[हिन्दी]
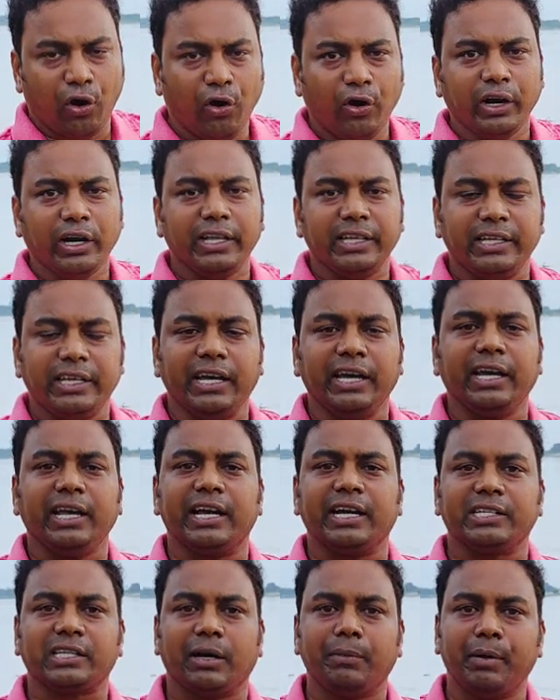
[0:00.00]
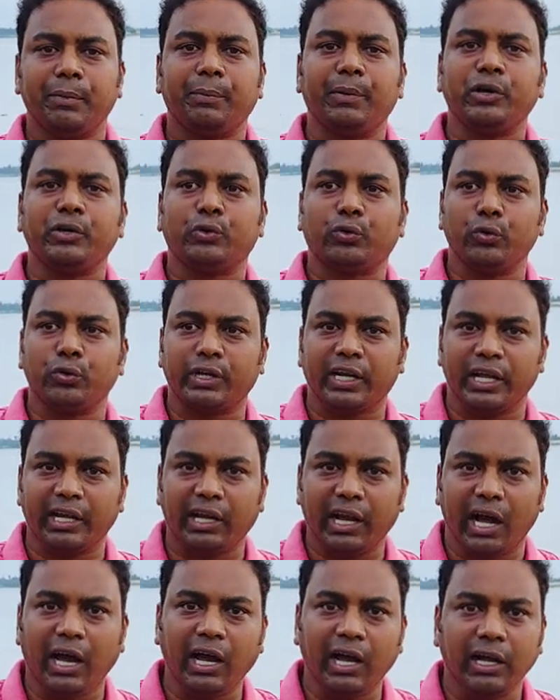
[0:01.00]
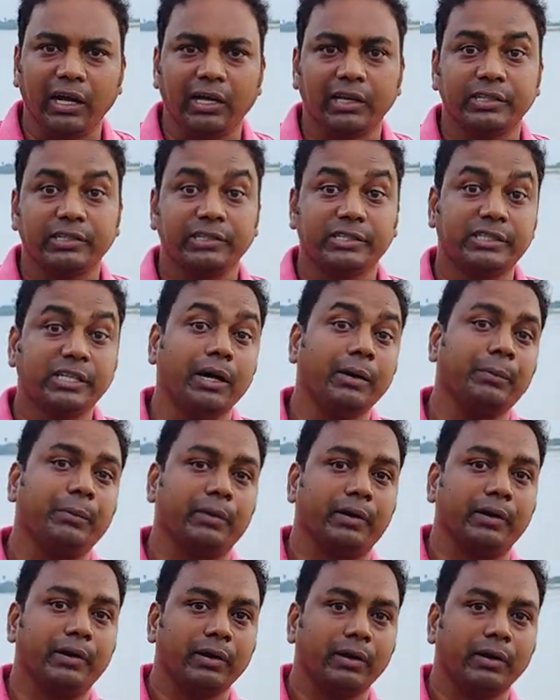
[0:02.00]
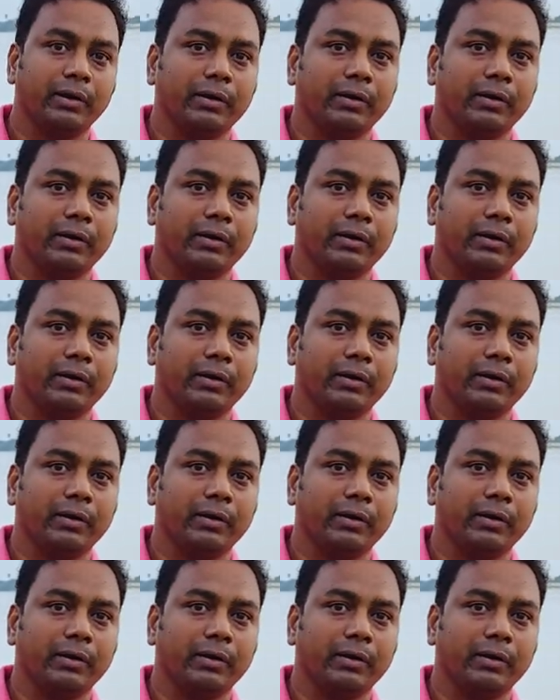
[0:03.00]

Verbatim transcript: और ये एक समय पर टूटेगा जब